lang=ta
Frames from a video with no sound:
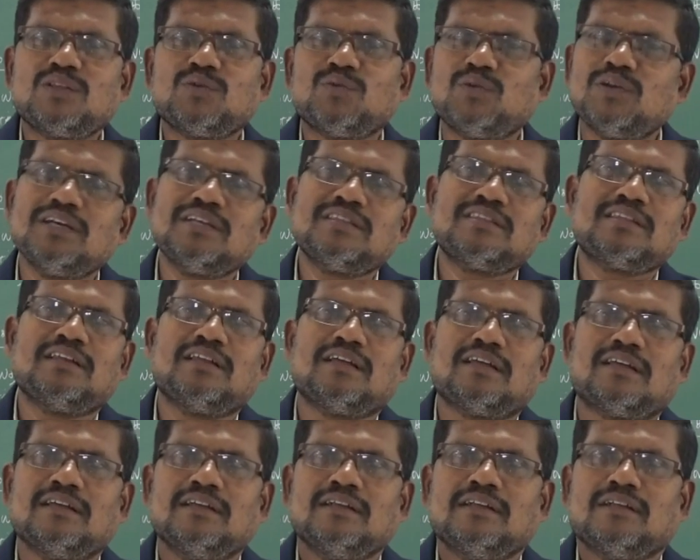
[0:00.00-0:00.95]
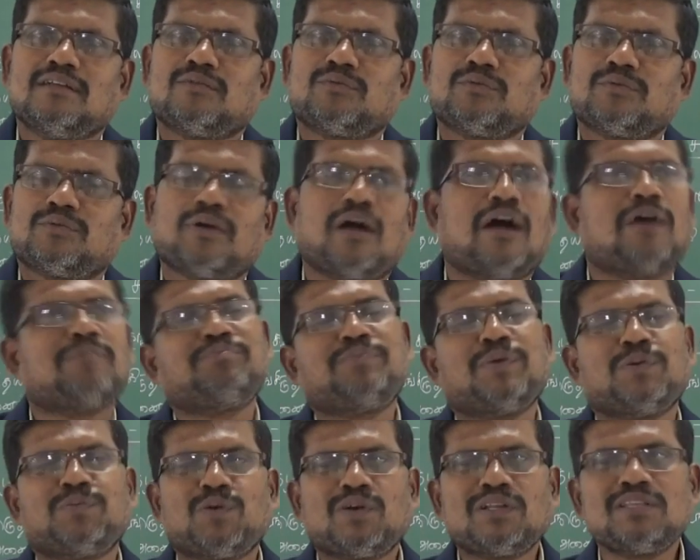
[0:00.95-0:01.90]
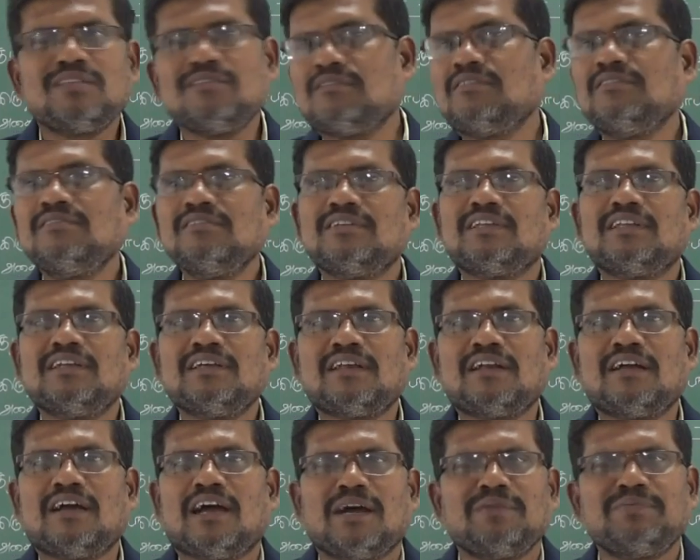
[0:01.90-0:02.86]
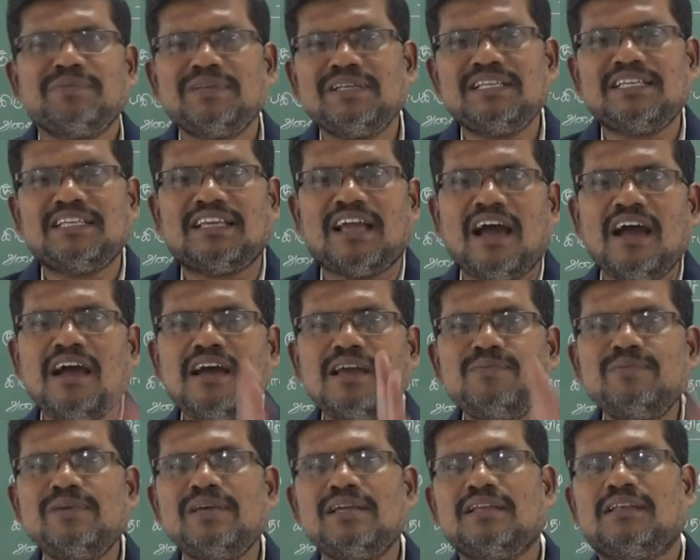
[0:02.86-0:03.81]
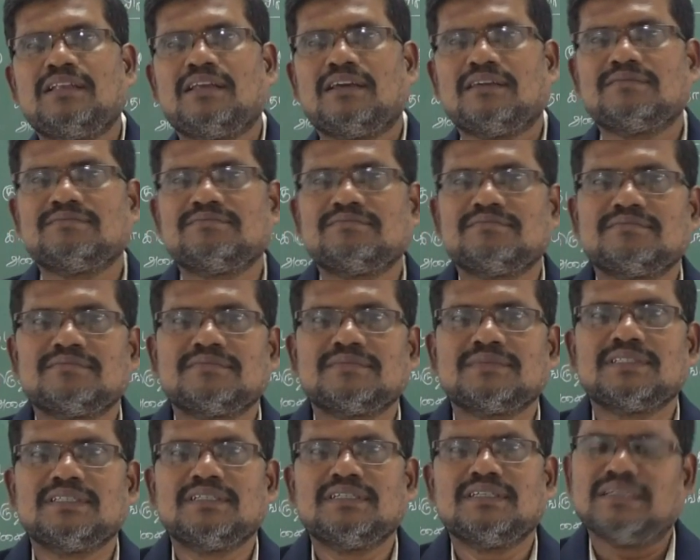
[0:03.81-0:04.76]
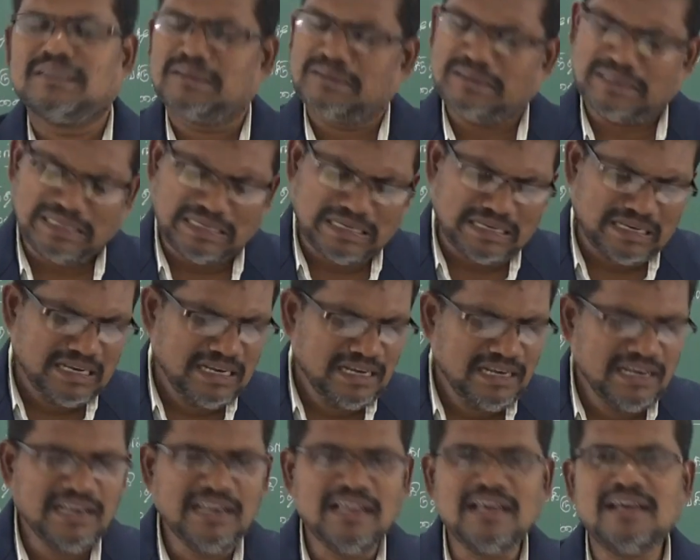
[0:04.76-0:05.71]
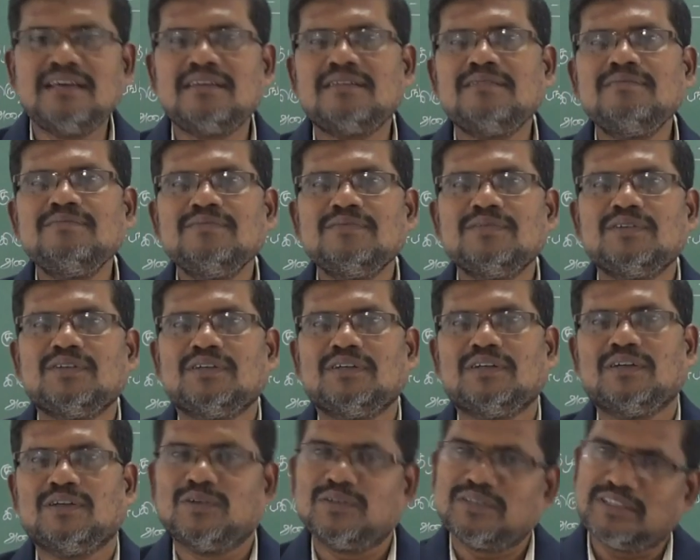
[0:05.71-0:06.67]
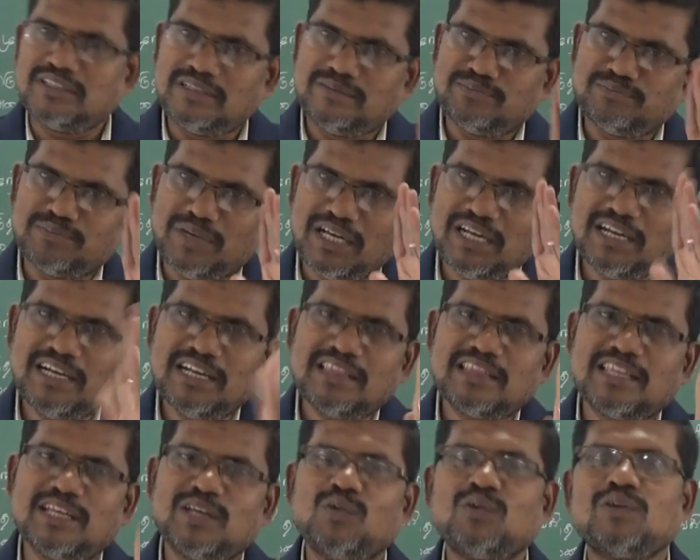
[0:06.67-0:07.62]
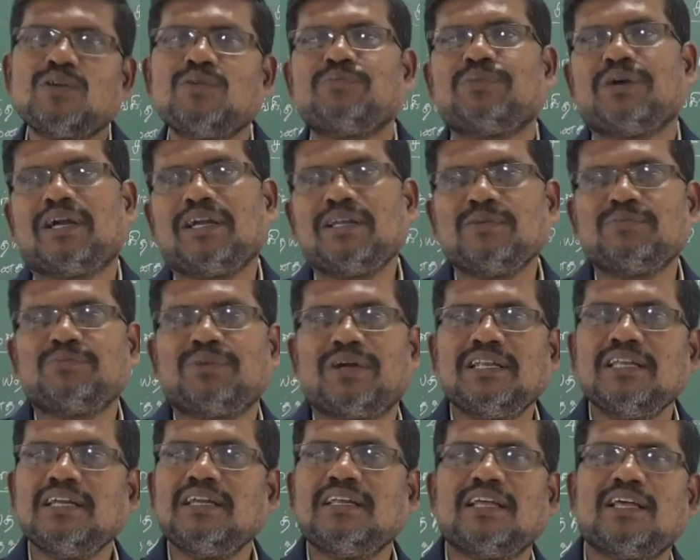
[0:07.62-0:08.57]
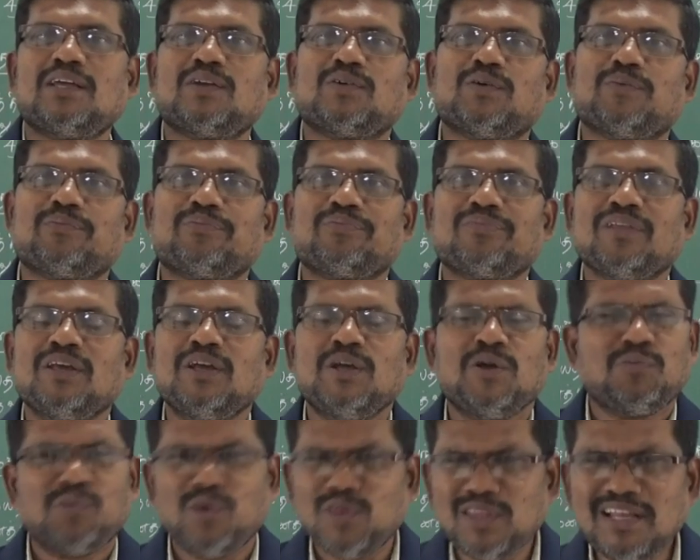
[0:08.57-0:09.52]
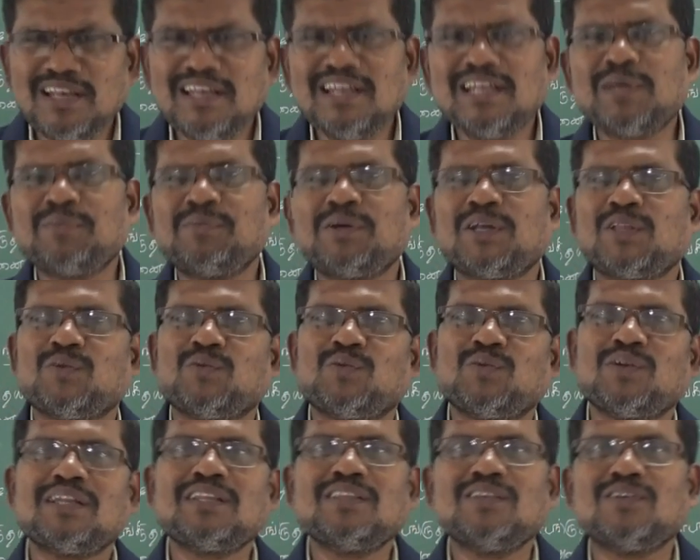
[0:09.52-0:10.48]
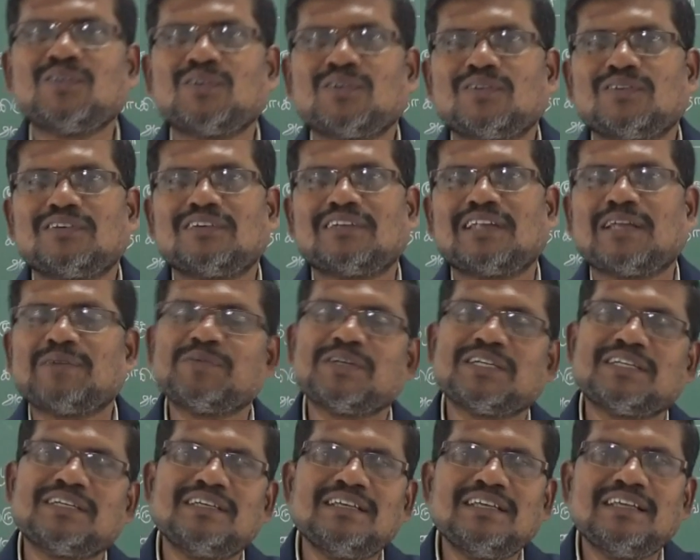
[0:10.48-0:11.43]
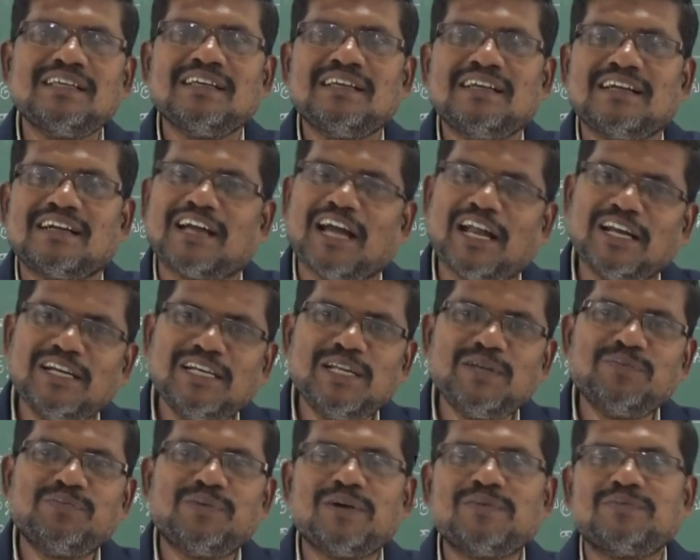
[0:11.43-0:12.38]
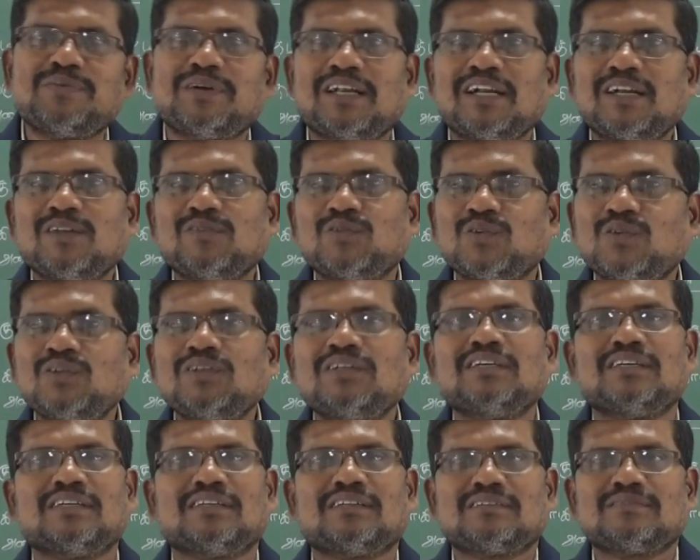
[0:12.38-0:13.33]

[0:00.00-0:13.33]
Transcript: இந்த உலகத்தில் அப்போ பிறந்தவன் இன்னும் இருக்கிறான் அப்படின்னு யாருமே இல்லை எல்லாரும் மரணத்தை நோக்கி பயணம் பண்ணிக்கிட்டே இருக்கும் முதல்ல நம்ம அதை உணர்ந்துக்கணும் நமக்கு கண்டிப்பாக மரணம் உண்டு